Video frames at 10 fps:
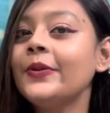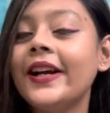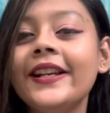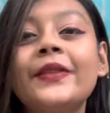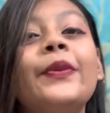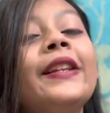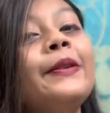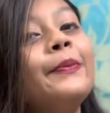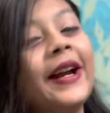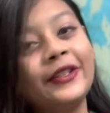গাইজ
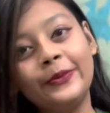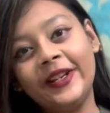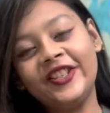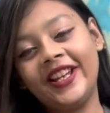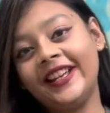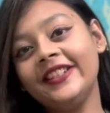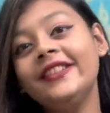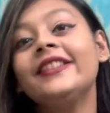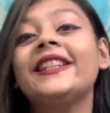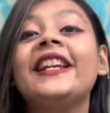ওয়েলকাম ব্যাক টু মাই চ্যানেল
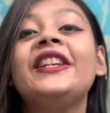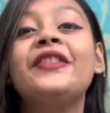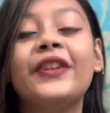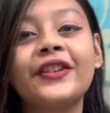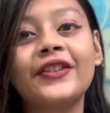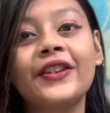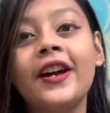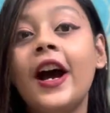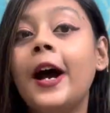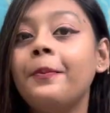ডেলি রাশ
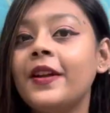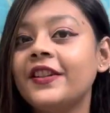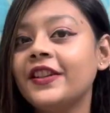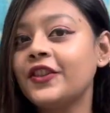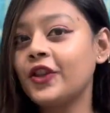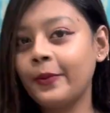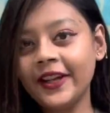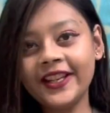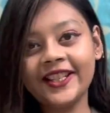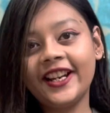আপনাদেরকে
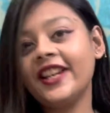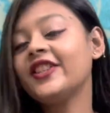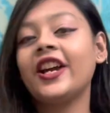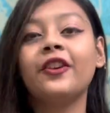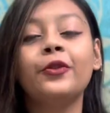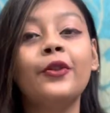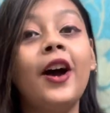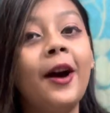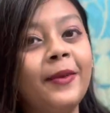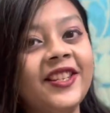সবাইকে জানাই স্বাগত
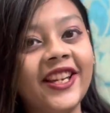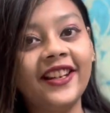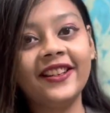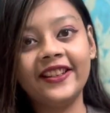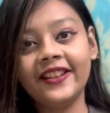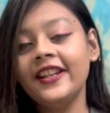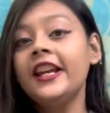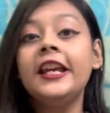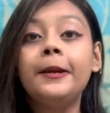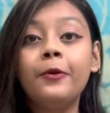আমার চ্যানেলে
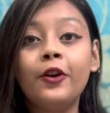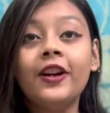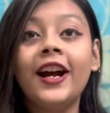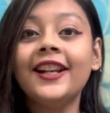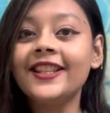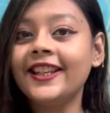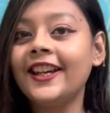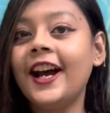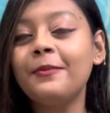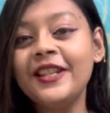এবং আজকে
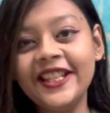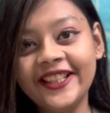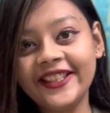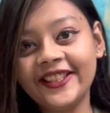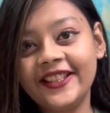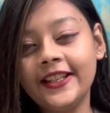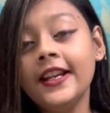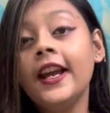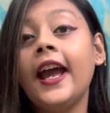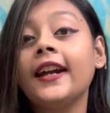আমি নিয়ে এসেছি
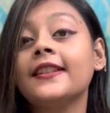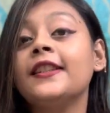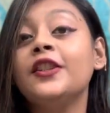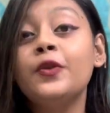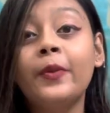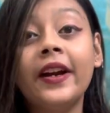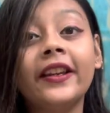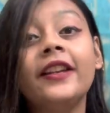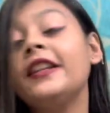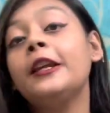একটা নিউ
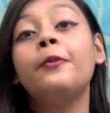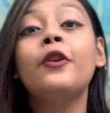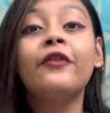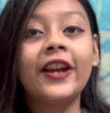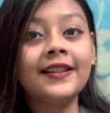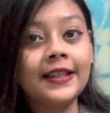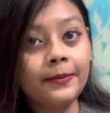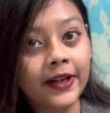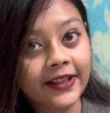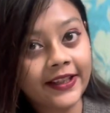মার্কেট এবং ফ্যান্সি
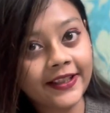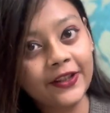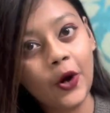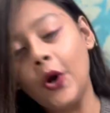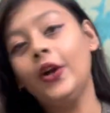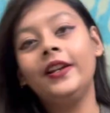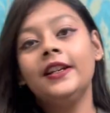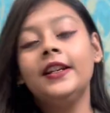মার্কেটের হল